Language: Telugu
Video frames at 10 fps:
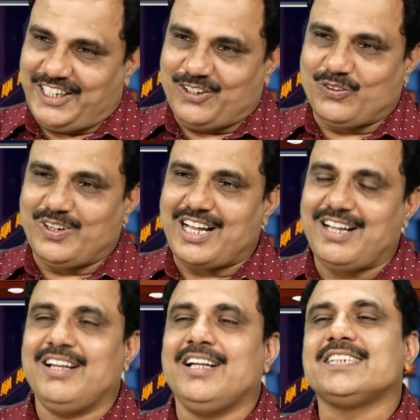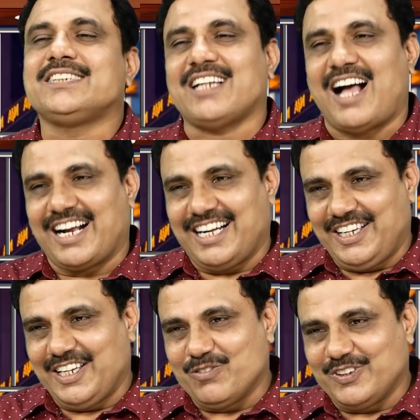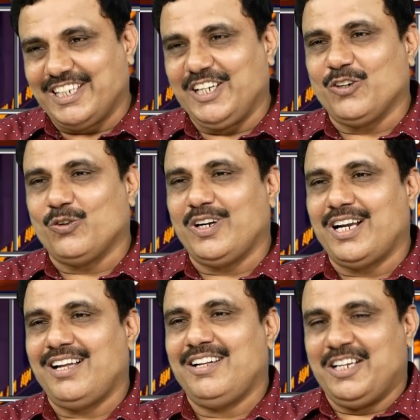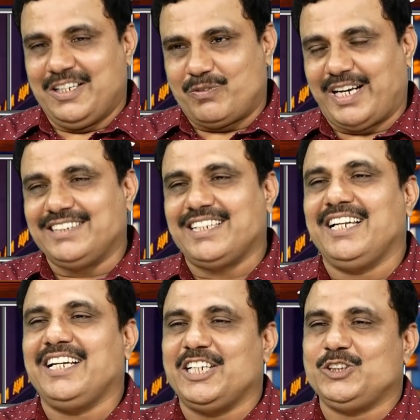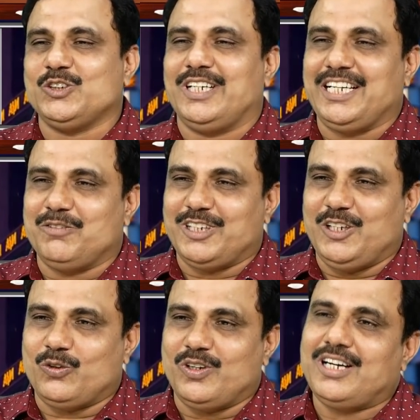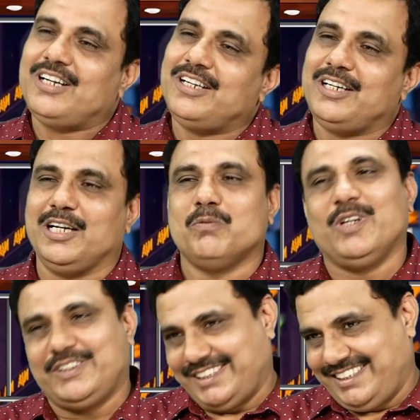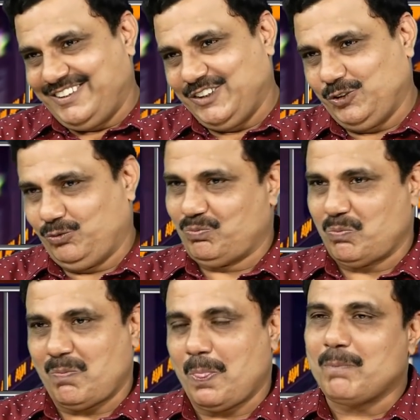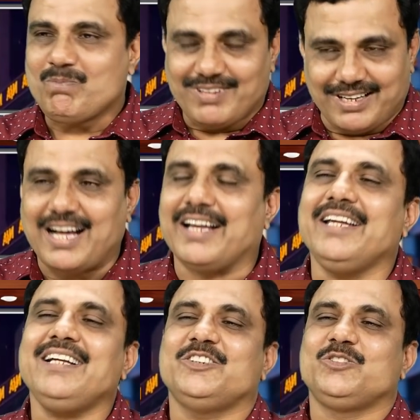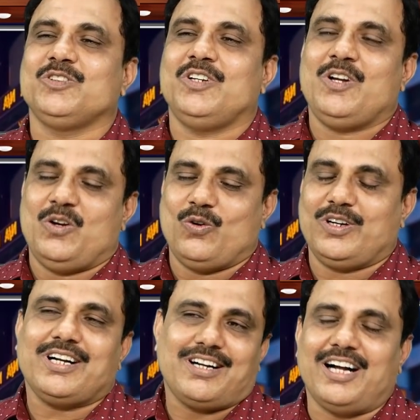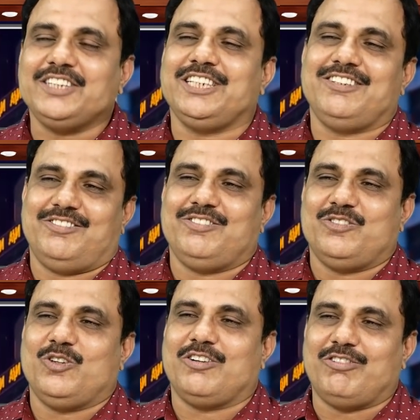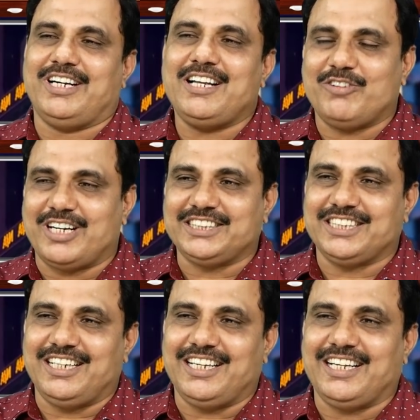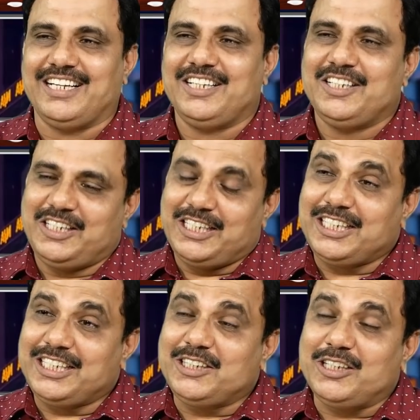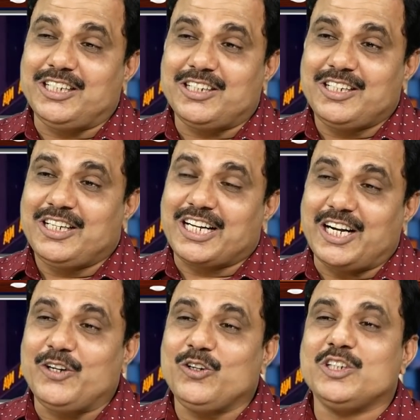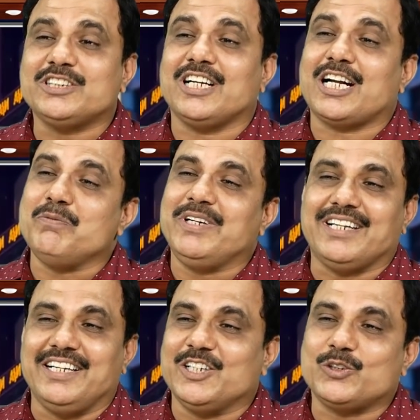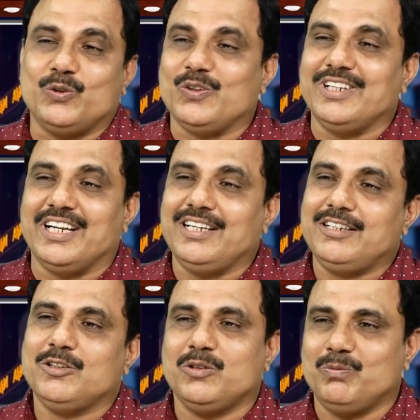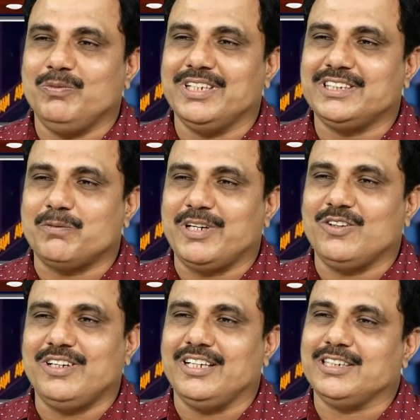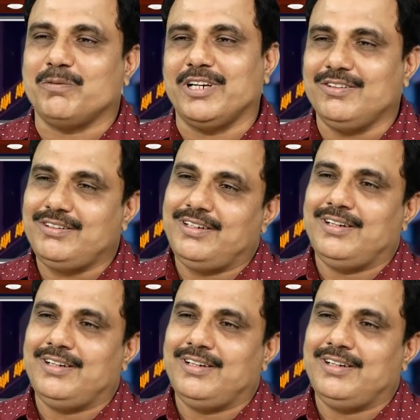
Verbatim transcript: తెలియకున్నా స్టాక్ అంటే ఏమో తెలియకున్నా ప్రైస్ ఎర్నింగ్ రేషియో అంటే ఏమో తెలియకున్నా డబ్బులు వచ్చాయి కానీ ఒక కాషన్ ఒక వర్డ్ ఆఫ్ కాషన్ అంటే ఇది కంటిన్యూస్గా కమింగ్ టెన్ ఇయర్స్ ఉంటుందని మీరు చెప్పలేరు నేను చెప్పలేను